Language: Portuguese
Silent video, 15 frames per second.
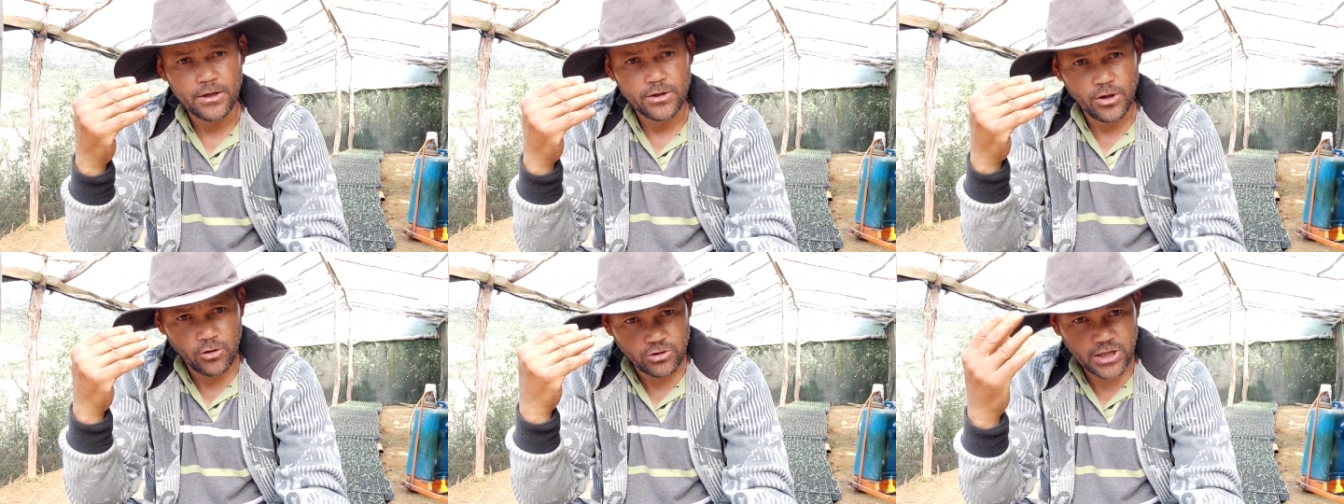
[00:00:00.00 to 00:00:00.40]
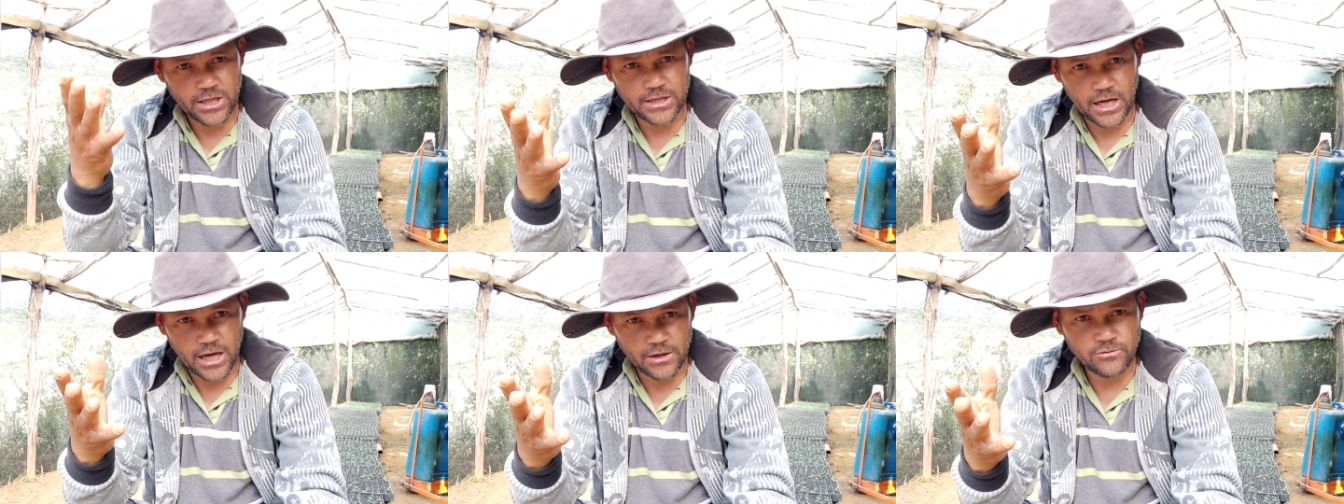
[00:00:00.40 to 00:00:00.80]
não
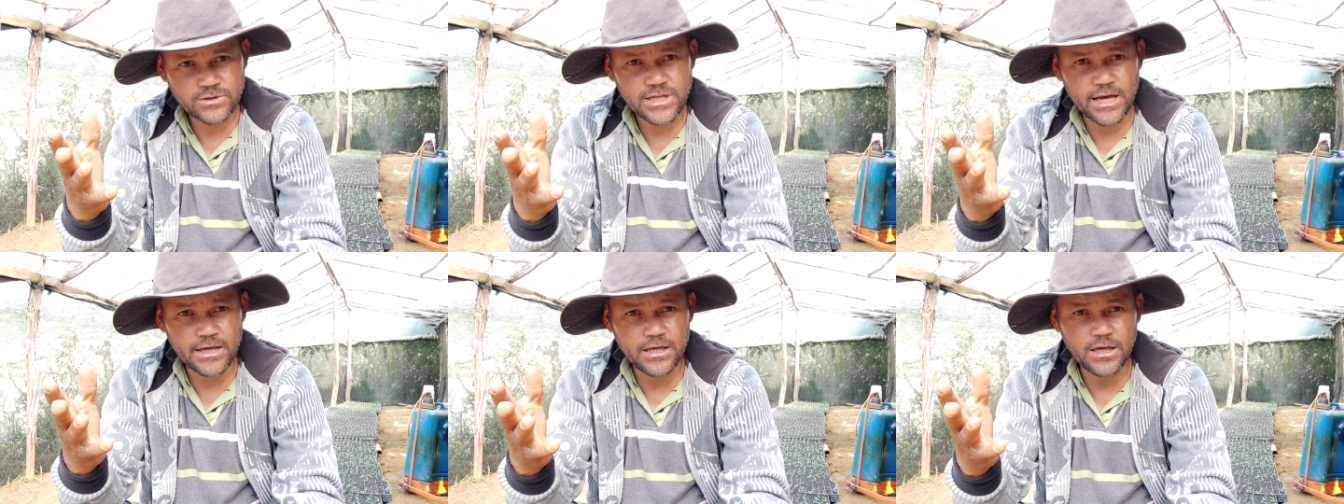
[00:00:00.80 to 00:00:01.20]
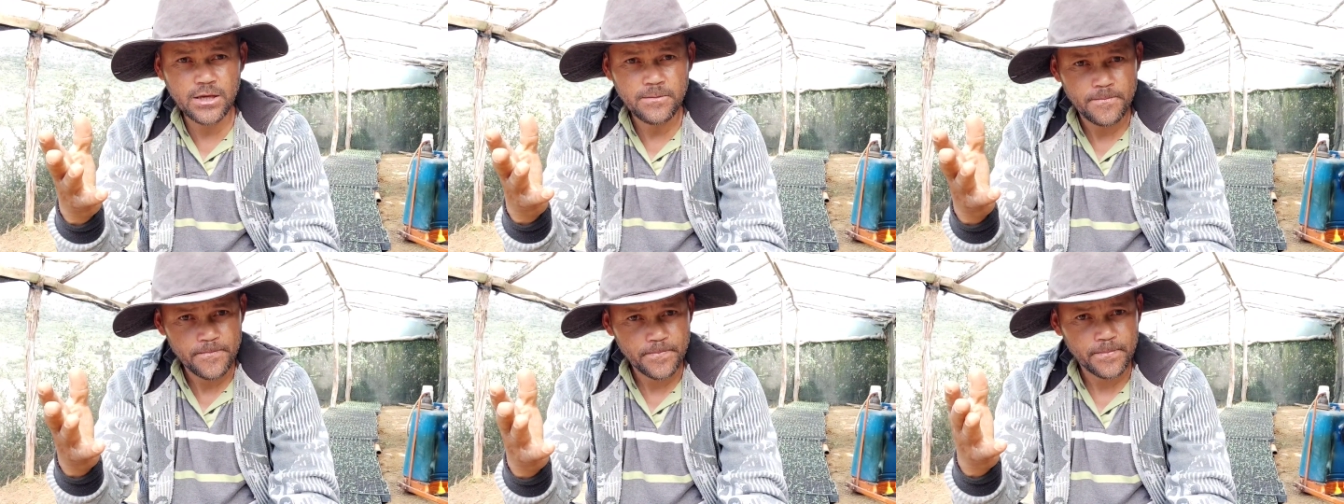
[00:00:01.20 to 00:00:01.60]
ter danos
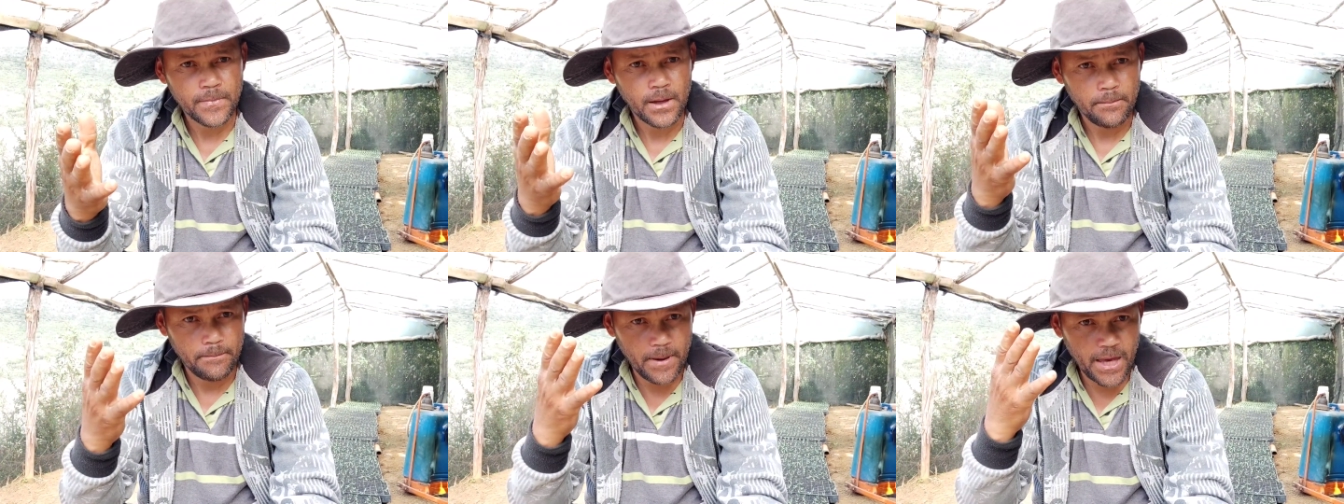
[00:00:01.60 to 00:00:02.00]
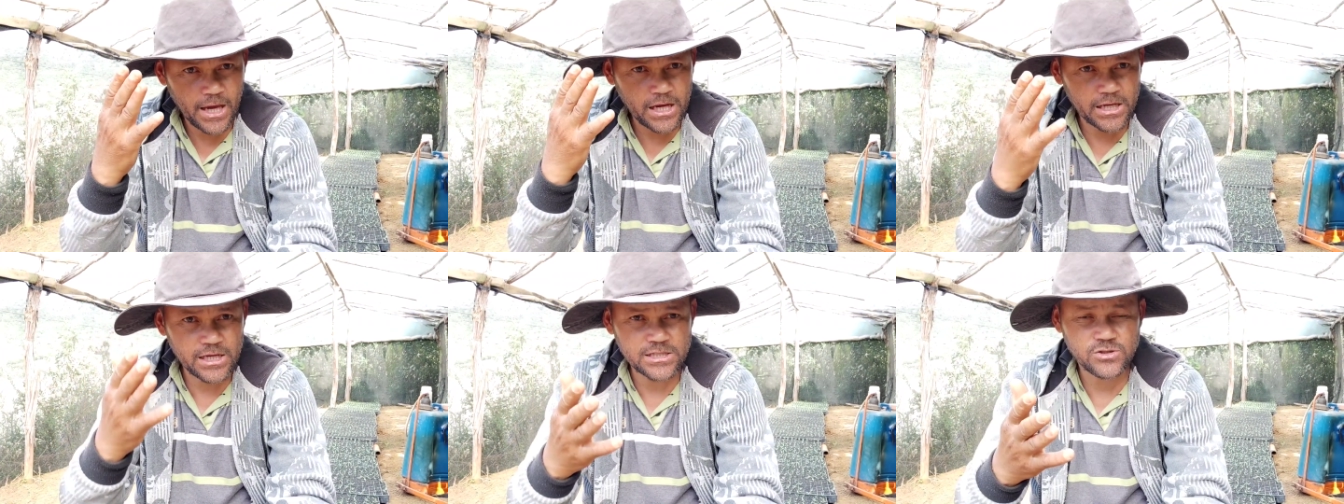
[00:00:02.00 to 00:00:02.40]
aí,
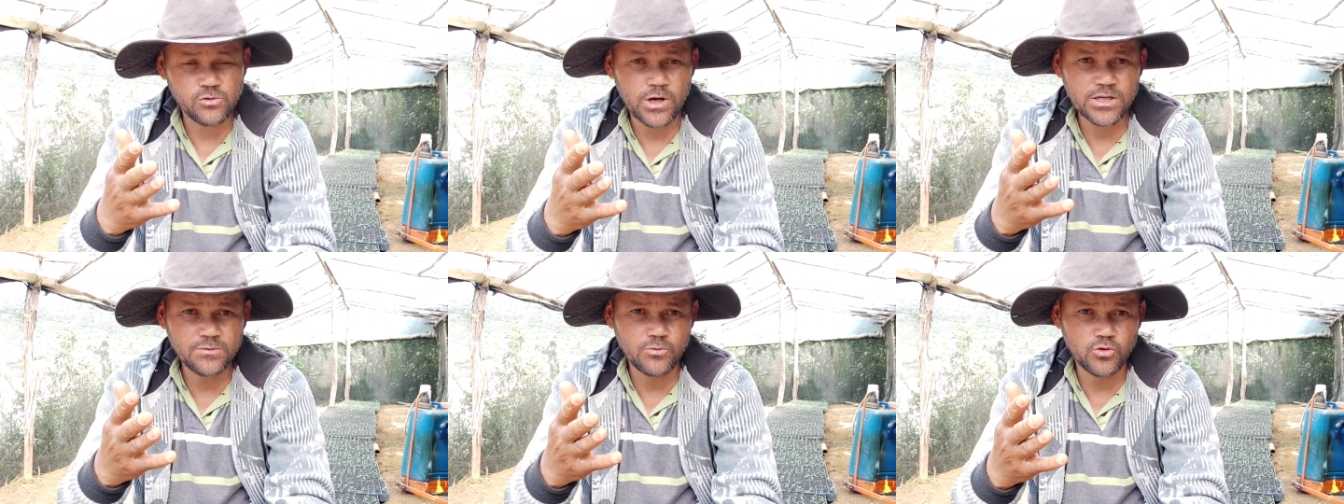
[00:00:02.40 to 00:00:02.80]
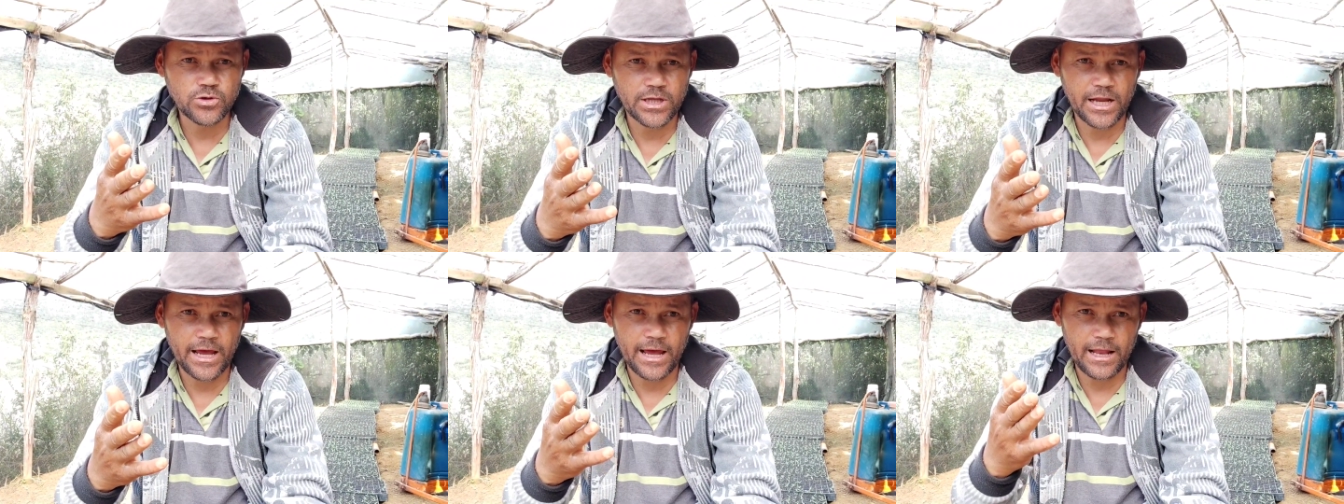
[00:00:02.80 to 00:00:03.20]
perca nas suas
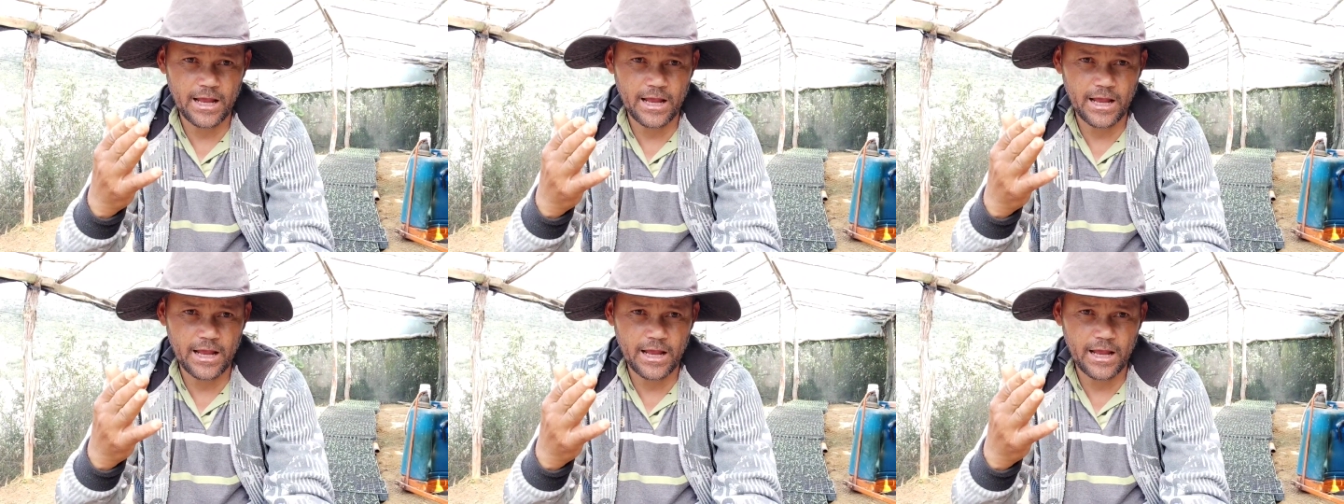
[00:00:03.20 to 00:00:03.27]
mudas, né?